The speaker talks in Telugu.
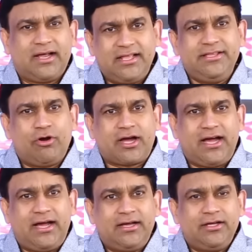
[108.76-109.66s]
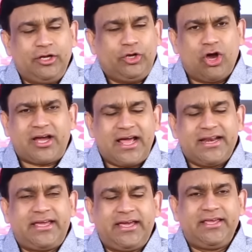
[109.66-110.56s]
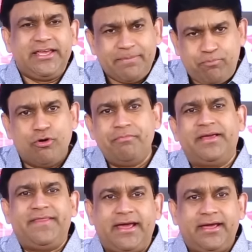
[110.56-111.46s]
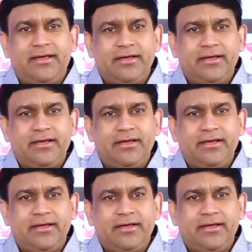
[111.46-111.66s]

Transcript: అది ఒక లోకానికి ఈ భూమి మీదే